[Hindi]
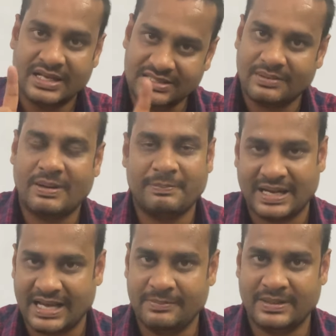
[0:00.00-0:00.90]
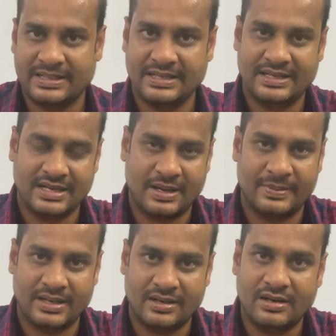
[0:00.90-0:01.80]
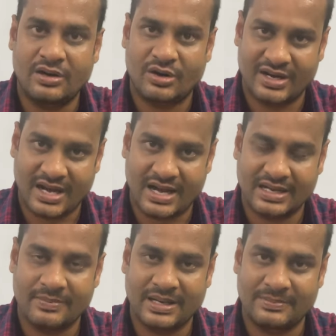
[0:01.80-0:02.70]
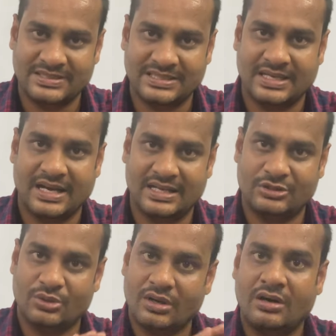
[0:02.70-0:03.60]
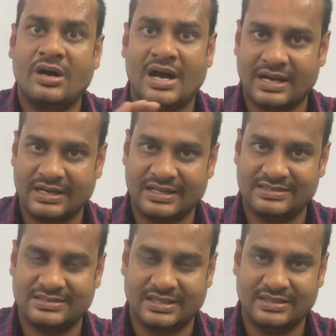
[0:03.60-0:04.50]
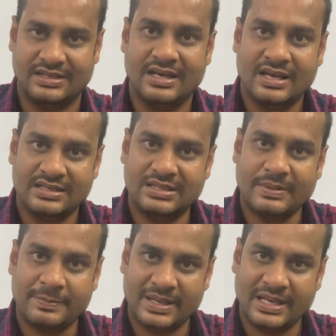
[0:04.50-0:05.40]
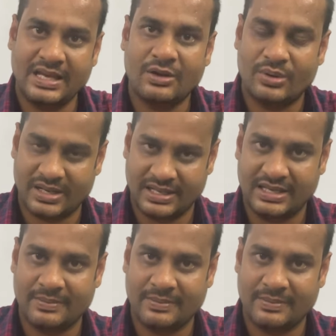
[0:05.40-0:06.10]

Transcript: जब आप पढ़ाई पढ़ रहे हैं अब अ और आ के बारे में सीखा है तो अ आ का टेस्ट चाहिए जब आप ए और ऐ के